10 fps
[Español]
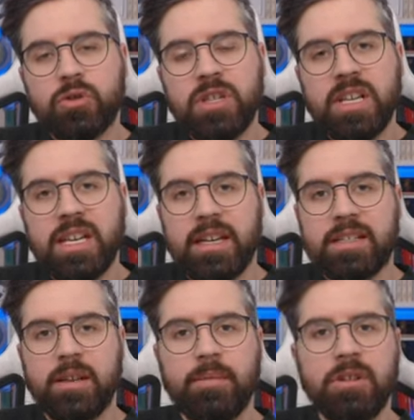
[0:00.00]
os dije en
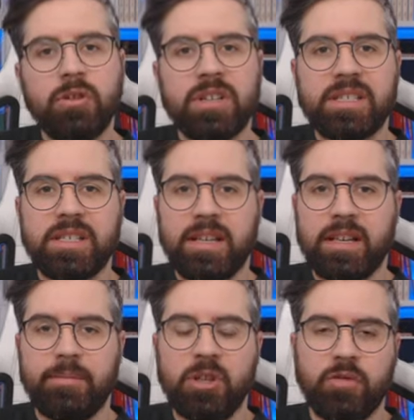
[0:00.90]
ese vídeo que si
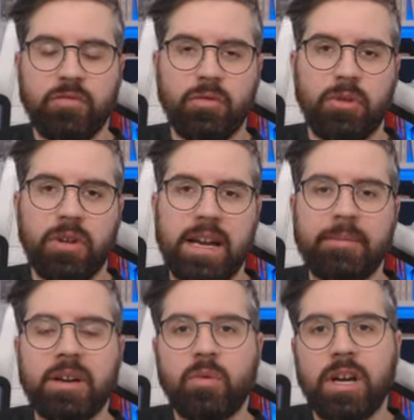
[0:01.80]
el vídeo
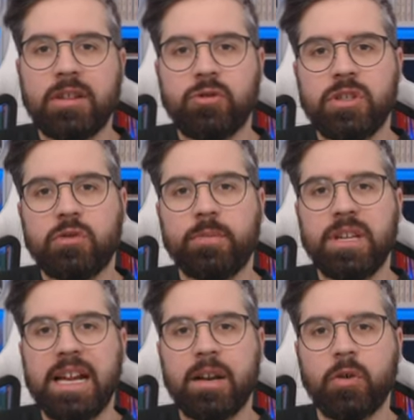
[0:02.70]
funcionaba, cuando se
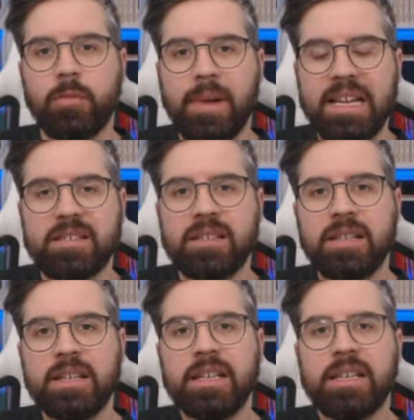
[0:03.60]
supiera algo más
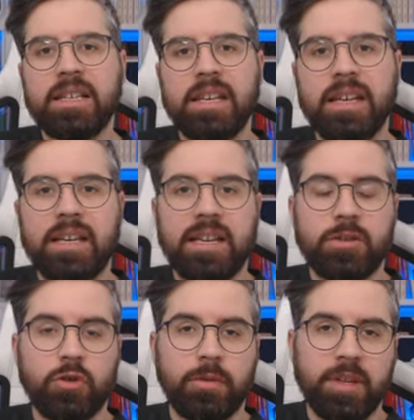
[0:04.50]

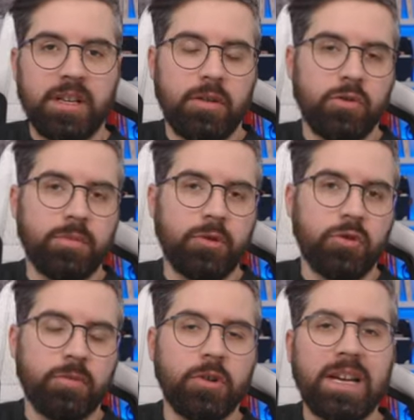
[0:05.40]
eh, sobre los
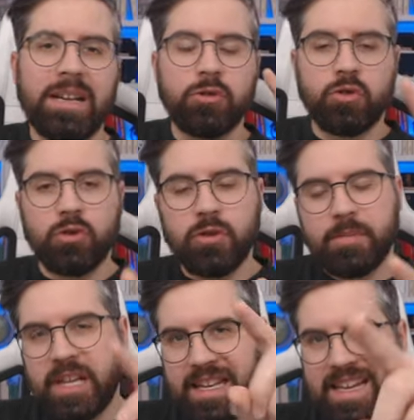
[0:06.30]
bonos volcanos, os lo
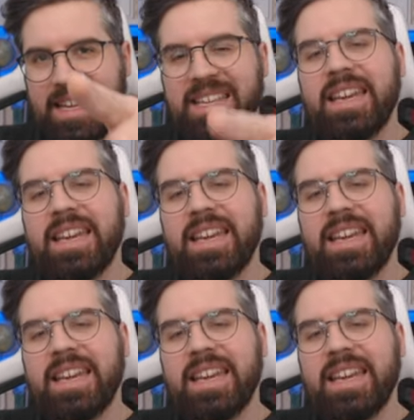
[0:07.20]
explicaría.